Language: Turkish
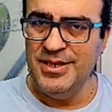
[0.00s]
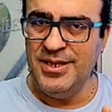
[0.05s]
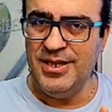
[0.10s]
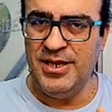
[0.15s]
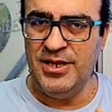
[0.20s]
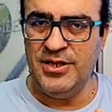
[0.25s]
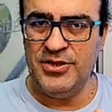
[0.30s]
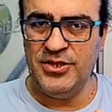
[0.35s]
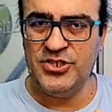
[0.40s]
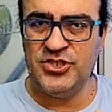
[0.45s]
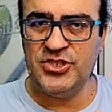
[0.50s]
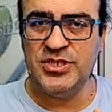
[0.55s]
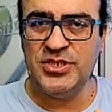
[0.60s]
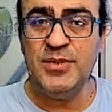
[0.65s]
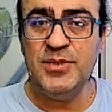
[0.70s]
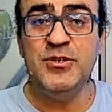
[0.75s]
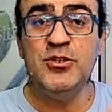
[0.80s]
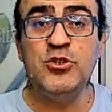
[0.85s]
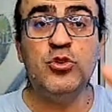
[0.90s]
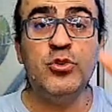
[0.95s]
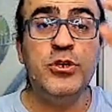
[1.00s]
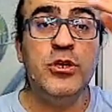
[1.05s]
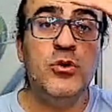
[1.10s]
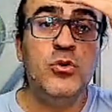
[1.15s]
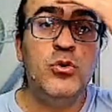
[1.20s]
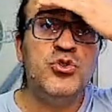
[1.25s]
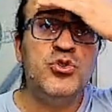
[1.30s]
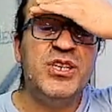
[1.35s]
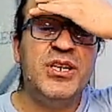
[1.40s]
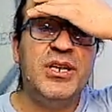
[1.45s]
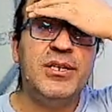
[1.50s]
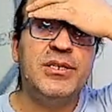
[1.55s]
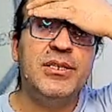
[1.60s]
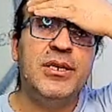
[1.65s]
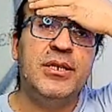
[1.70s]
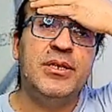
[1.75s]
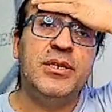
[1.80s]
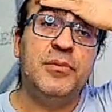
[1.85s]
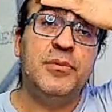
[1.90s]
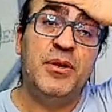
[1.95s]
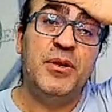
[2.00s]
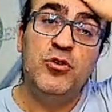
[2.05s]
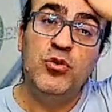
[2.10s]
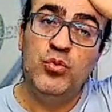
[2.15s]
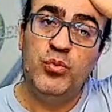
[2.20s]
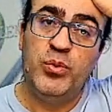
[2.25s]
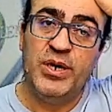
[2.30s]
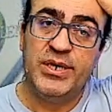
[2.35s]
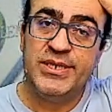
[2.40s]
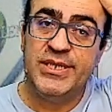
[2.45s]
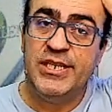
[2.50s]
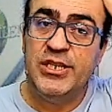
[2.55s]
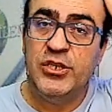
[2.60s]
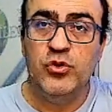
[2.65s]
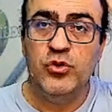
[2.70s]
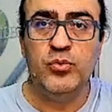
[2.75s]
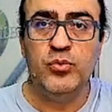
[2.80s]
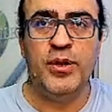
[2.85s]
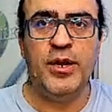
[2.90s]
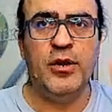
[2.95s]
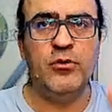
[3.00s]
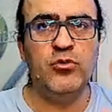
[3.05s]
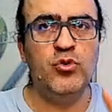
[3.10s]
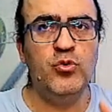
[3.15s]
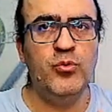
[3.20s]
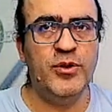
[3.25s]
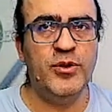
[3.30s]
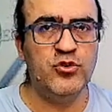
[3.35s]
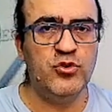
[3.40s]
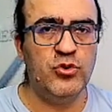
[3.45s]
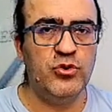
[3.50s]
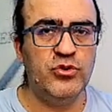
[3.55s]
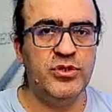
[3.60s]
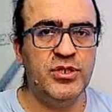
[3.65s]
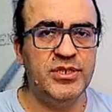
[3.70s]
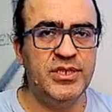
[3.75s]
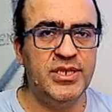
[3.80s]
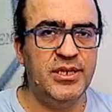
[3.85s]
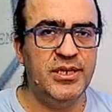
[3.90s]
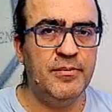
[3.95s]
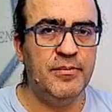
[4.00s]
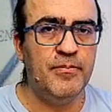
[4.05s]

Anlaştık değil mi? İzoneo özel adlandırma. IUPAC değil. IUPAC'a uymak zorunda değil.